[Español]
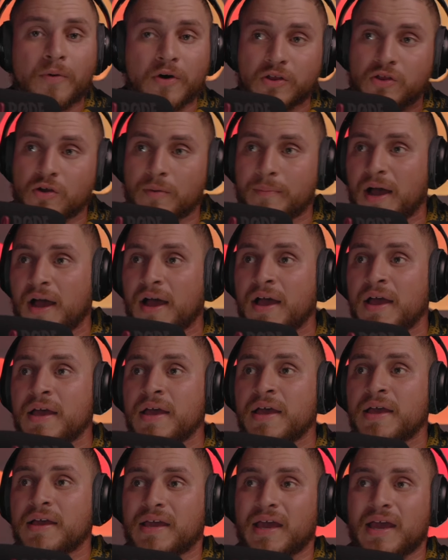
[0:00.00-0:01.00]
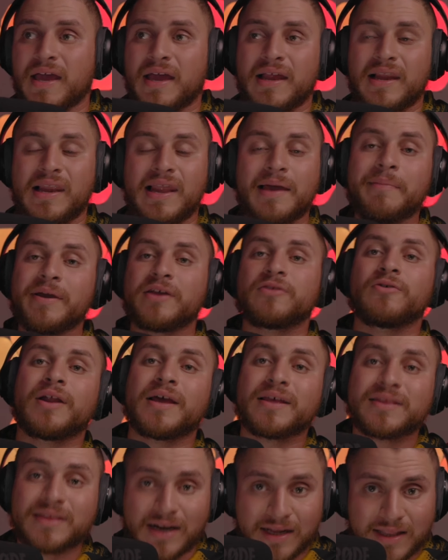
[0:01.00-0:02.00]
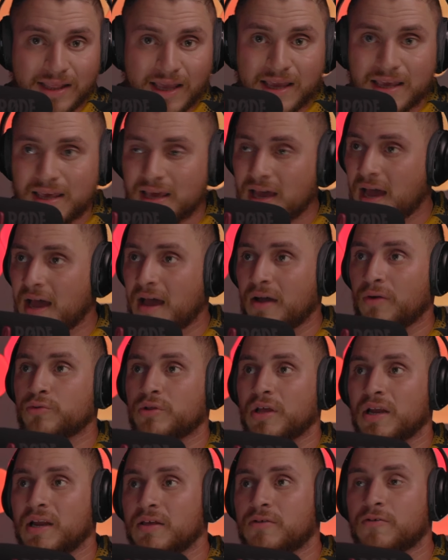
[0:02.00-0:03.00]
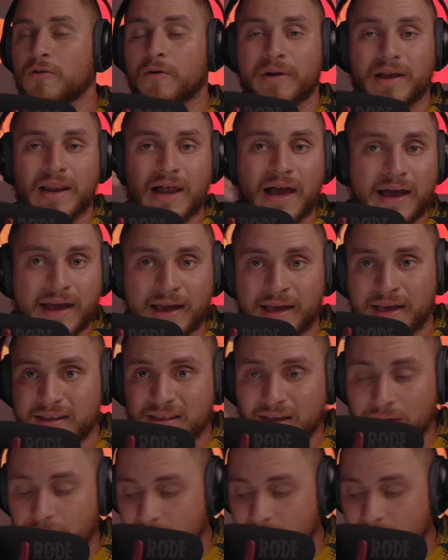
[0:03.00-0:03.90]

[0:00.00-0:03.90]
poquito más que le meto a la estrategia, utilizo, ¿verdad? Esa